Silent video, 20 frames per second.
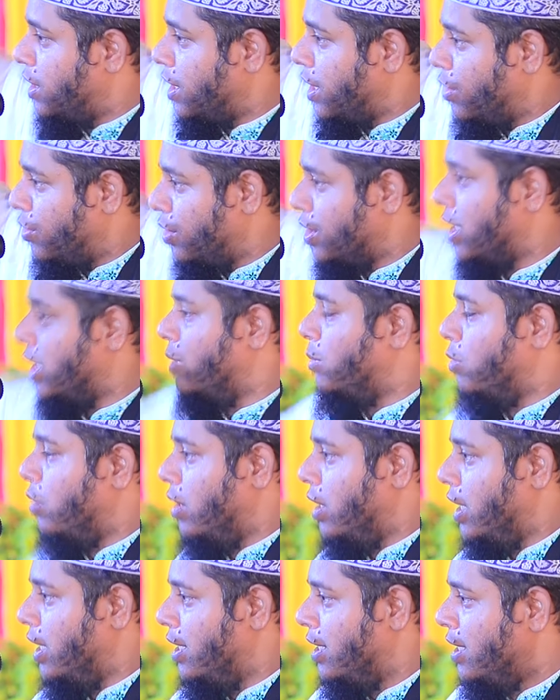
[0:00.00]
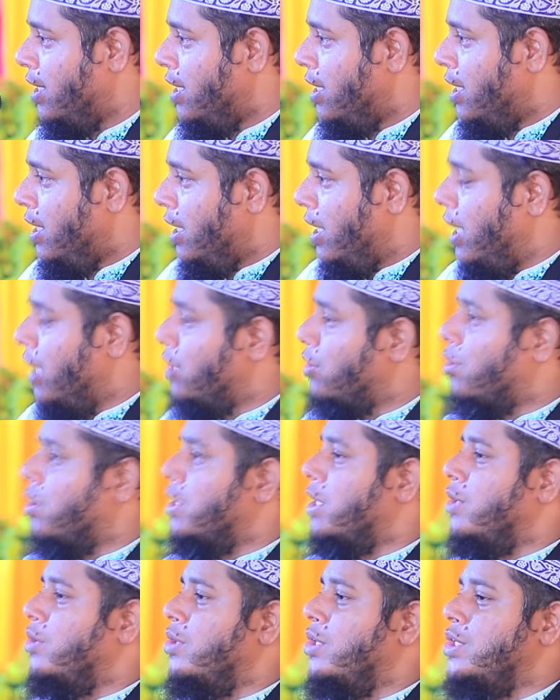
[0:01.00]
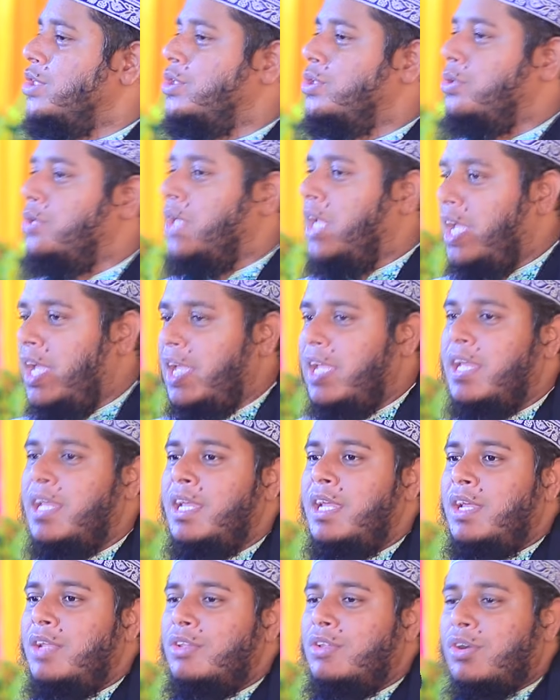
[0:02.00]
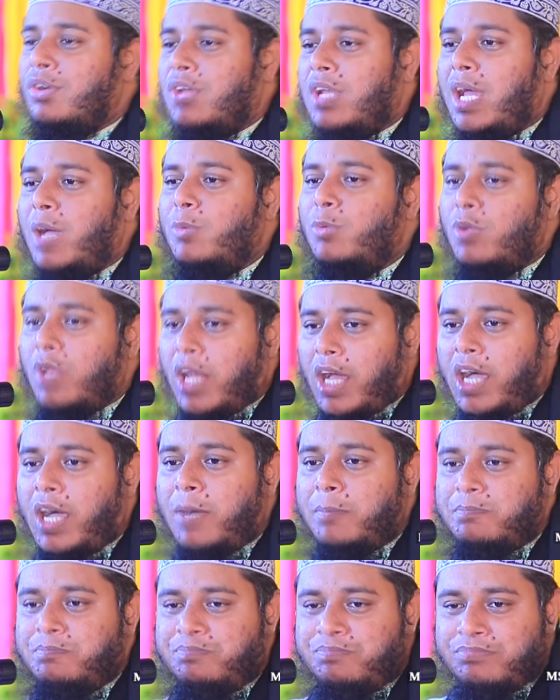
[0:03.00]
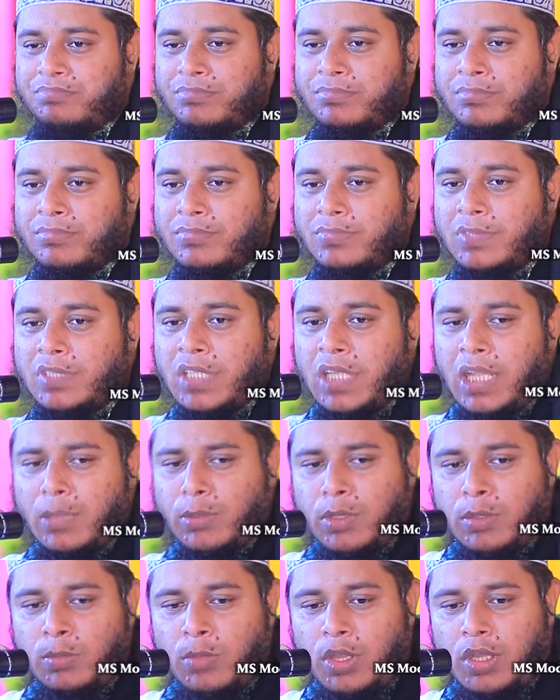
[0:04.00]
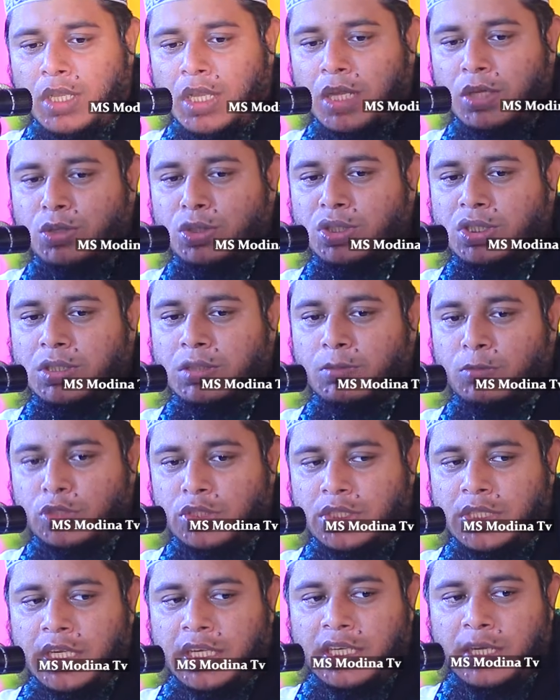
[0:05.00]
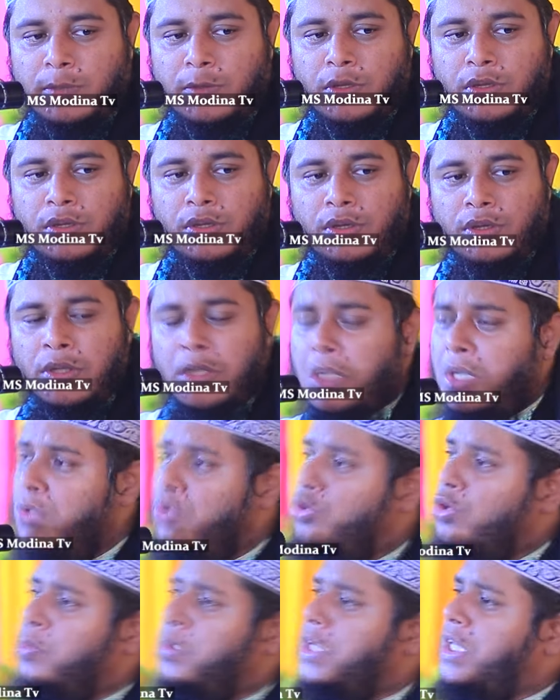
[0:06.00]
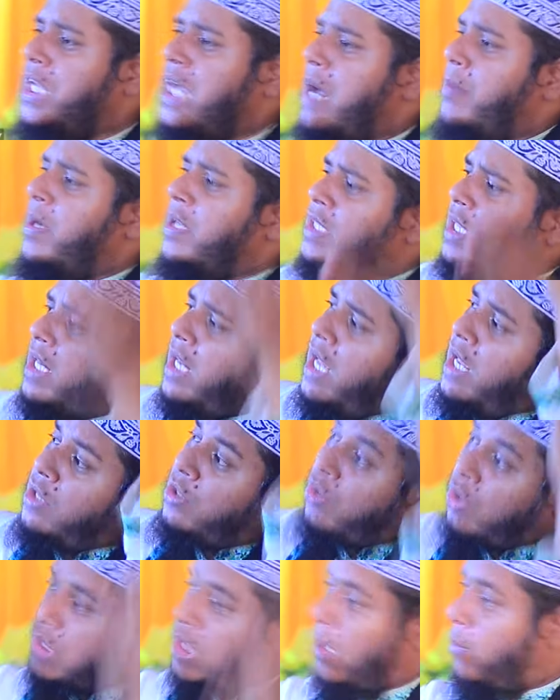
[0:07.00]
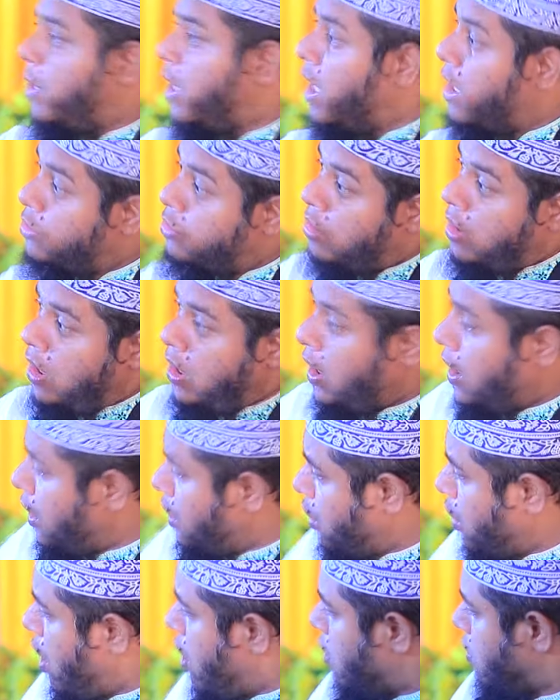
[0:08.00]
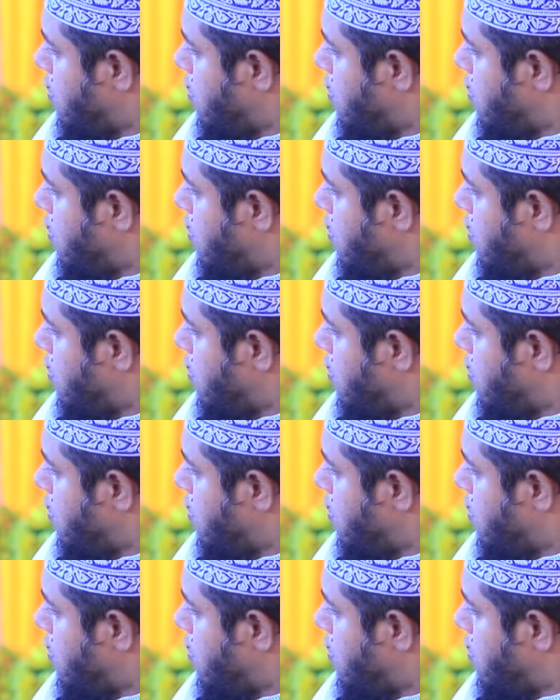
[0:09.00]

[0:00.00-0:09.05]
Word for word: থেকে কথাটা বললেন এই কথাগুলি শুনে তখন আবুল আহাব এবং মক্কার মুশেককে বলল তুমি কি আমাদের এই কথা বলার জন্য ডেকেছ